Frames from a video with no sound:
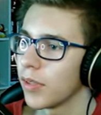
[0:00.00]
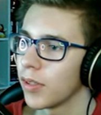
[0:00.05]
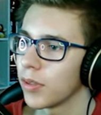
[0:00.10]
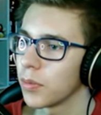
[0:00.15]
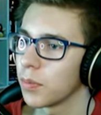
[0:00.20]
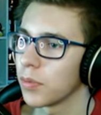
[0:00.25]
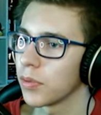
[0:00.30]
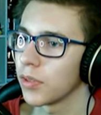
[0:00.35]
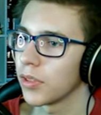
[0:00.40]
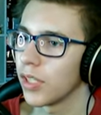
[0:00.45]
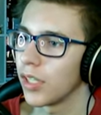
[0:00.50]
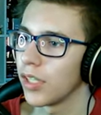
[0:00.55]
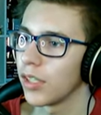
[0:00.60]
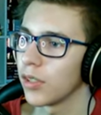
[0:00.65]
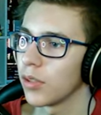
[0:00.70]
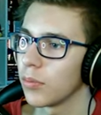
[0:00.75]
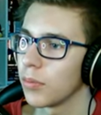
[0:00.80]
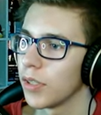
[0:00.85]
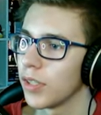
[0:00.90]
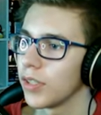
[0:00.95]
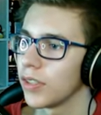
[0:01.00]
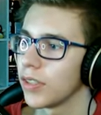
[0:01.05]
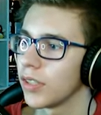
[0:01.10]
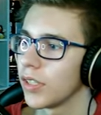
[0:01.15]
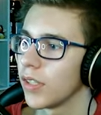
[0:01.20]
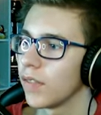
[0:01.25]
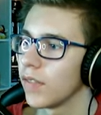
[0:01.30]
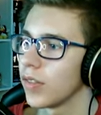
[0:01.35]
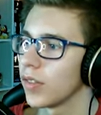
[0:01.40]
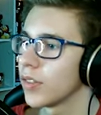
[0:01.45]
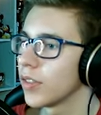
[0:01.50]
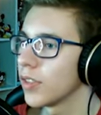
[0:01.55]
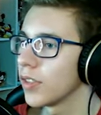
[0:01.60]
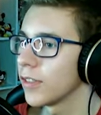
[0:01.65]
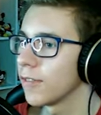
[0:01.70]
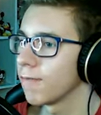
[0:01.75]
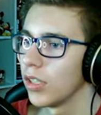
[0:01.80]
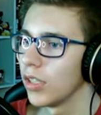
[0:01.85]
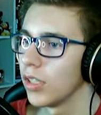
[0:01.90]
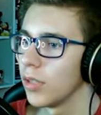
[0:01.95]
rozpoznaję to miejsce, więc
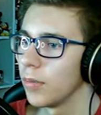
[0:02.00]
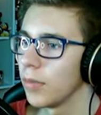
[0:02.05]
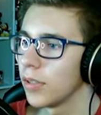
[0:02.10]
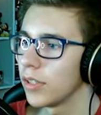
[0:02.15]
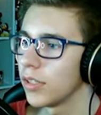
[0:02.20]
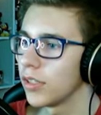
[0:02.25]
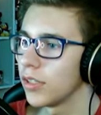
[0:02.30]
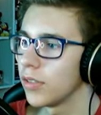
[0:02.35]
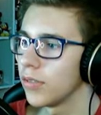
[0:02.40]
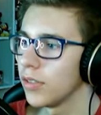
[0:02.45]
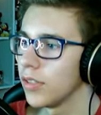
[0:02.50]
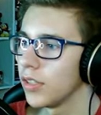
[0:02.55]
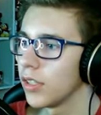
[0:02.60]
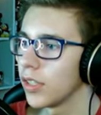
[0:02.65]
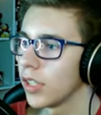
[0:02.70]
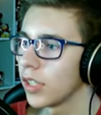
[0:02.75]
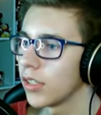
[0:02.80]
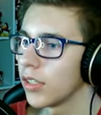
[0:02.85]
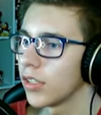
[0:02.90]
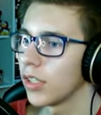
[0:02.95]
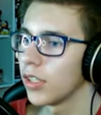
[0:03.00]
chyba rzeczywiście tak źle